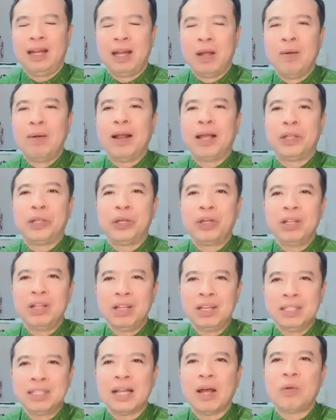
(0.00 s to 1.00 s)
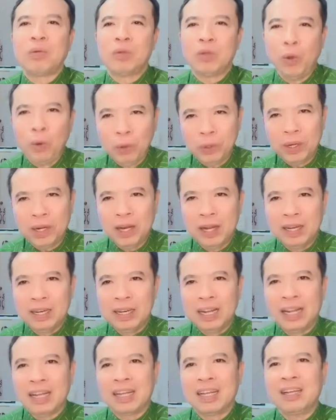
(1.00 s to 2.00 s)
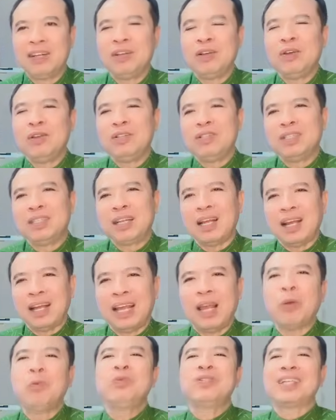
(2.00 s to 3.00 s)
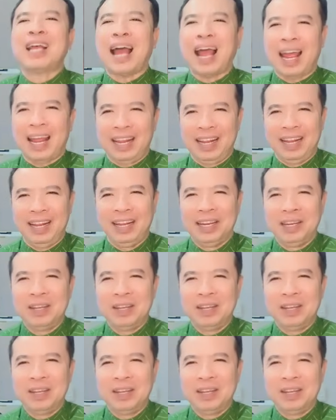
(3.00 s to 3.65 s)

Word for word: đều là những tương giao tốt để nó sẽ kéo dài